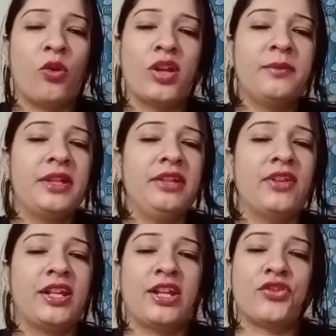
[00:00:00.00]
कोई भी
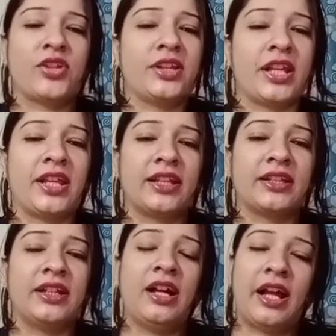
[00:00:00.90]
वेरिएशन नहीं
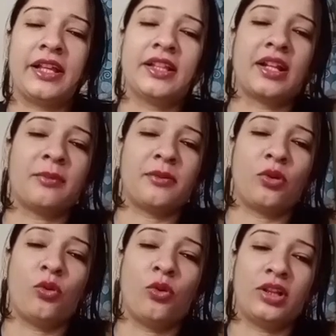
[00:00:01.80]
रहता इधर
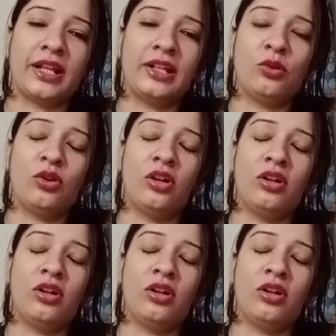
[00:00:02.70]
आप ऑनलाइन लो,